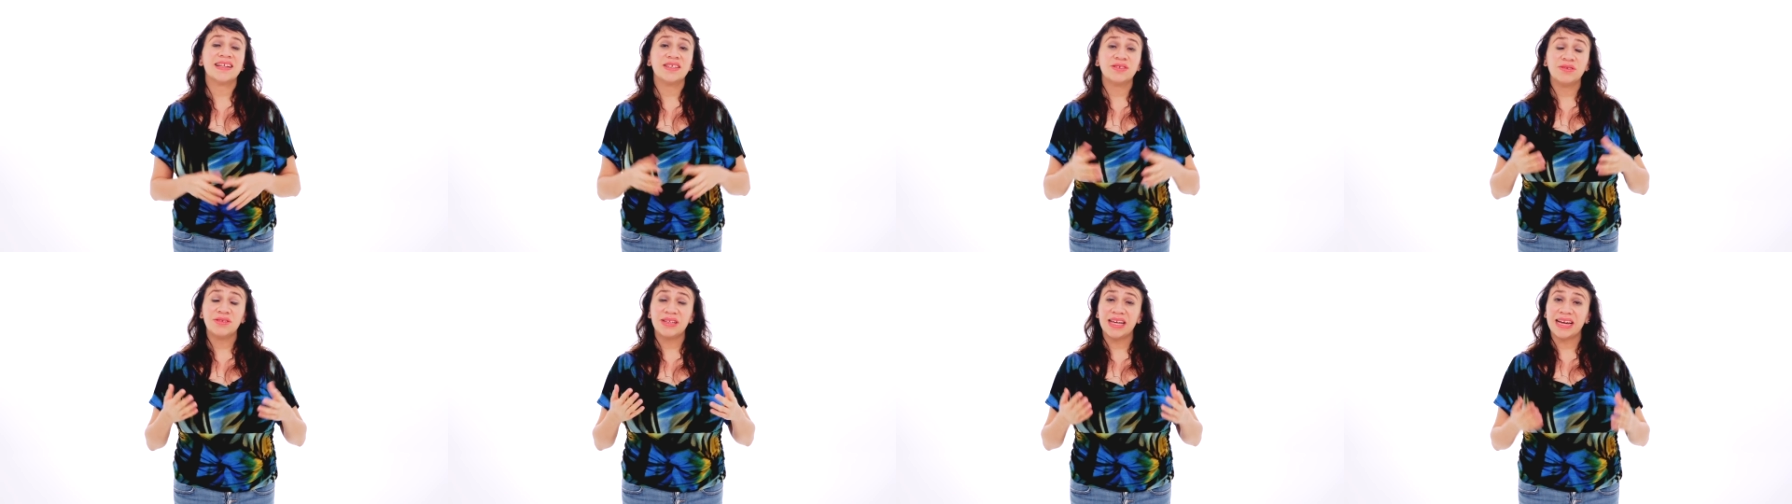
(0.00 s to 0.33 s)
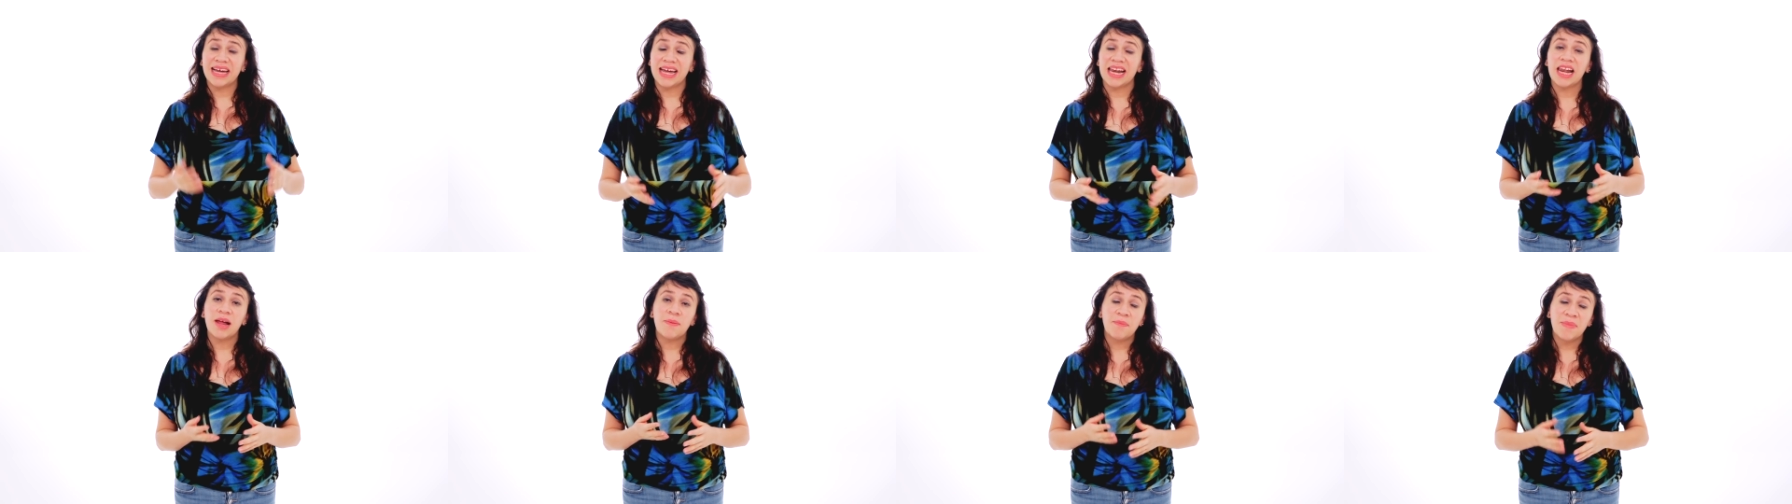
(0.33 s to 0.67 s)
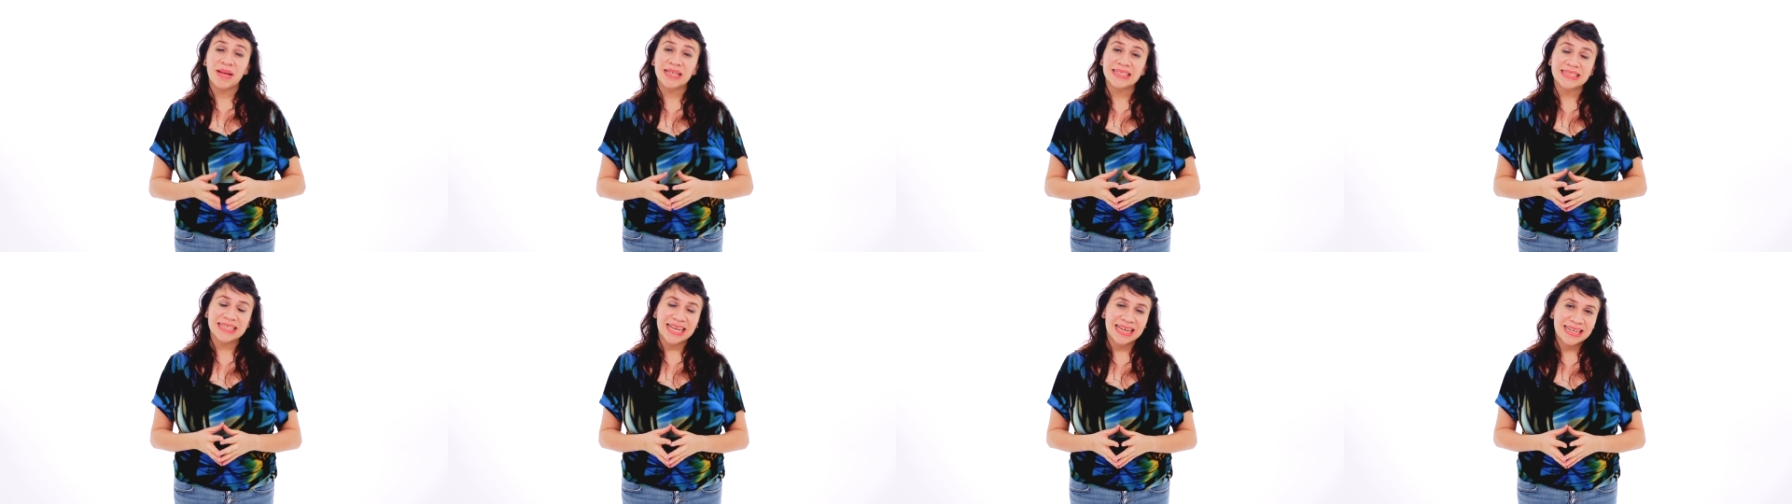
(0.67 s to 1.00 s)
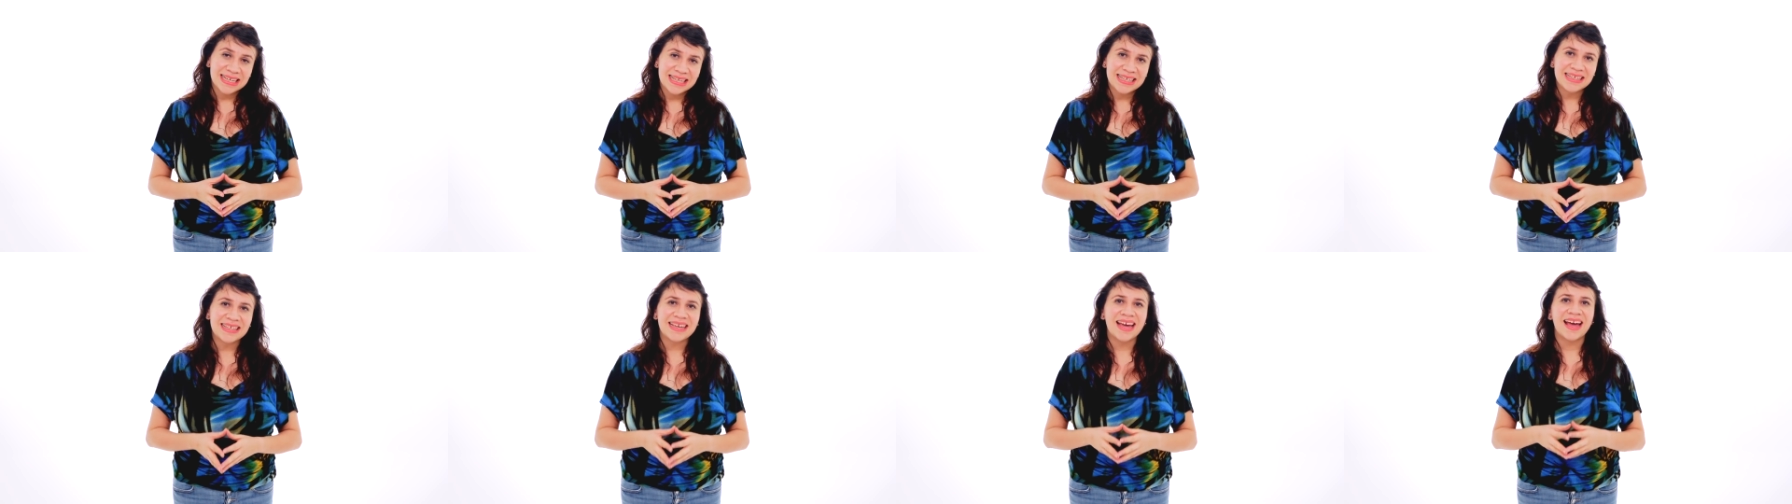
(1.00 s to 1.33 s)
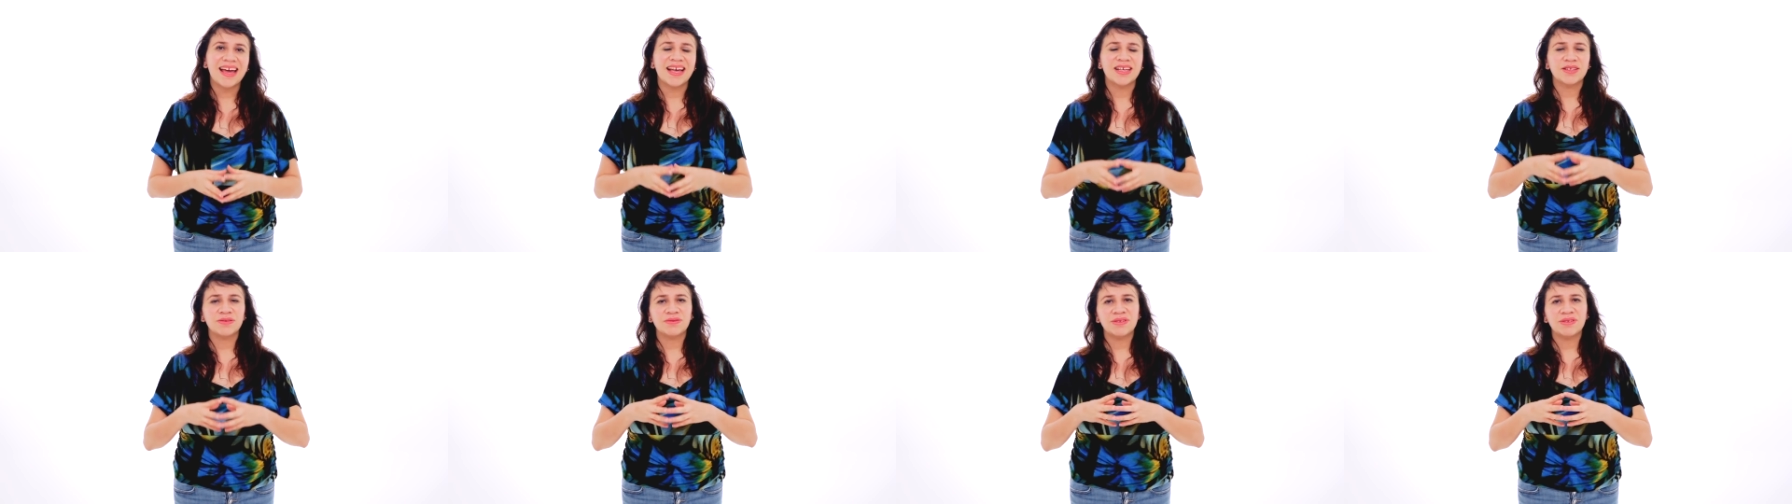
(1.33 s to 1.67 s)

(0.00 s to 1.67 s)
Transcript: Resulta que la manzanilla es